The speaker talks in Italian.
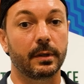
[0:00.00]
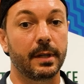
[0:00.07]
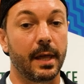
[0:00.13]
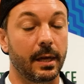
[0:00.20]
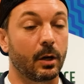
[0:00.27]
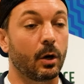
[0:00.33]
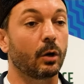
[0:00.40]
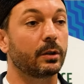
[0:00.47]

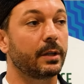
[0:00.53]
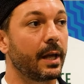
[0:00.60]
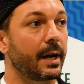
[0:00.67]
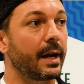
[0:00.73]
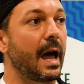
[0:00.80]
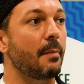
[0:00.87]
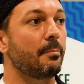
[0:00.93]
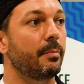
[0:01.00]
dei cocktail
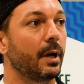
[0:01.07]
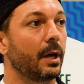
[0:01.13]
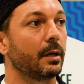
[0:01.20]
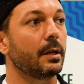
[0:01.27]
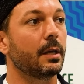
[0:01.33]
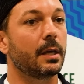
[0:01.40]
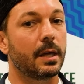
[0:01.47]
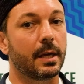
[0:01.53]
rub
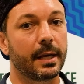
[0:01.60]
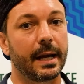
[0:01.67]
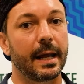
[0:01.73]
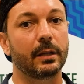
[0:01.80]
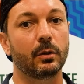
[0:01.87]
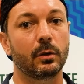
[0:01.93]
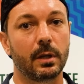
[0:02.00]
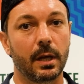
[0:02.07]
in
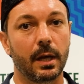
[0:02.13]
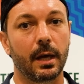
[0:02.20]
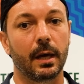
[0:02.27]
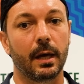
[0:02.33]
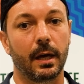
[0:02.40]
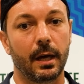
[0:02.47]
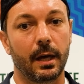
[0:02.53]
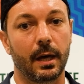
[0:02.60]
grado di
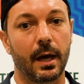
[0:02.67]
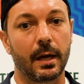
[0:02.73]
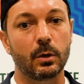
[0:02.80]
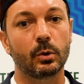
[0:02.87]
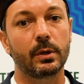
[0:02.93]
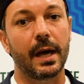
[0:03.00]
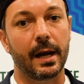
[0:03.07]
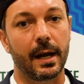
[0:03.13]
eh,
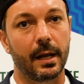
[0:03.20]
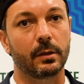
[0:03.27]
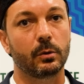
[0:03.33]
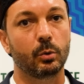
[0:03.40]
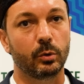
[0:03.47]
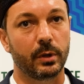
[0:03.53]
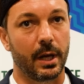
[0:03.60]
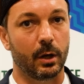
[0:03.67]
aiutare
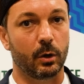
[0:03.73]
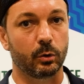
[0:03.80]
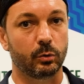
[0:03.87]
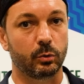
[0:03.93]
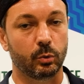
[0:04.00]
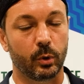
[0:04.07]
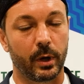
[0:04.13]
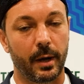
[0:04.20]
tutte le
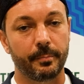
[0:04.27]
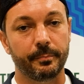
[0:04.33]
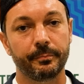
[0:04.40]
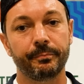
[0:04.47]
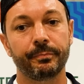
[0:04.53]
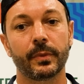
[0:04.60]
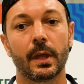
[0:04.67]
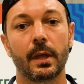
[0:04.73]
cotture.
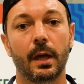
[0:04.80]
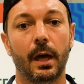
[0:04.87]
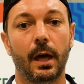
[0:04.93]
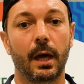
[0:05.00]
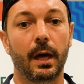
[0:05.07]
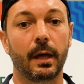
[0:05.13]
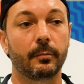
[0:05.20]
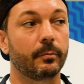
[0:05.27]

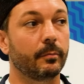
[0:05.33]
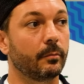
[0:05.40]
Eh,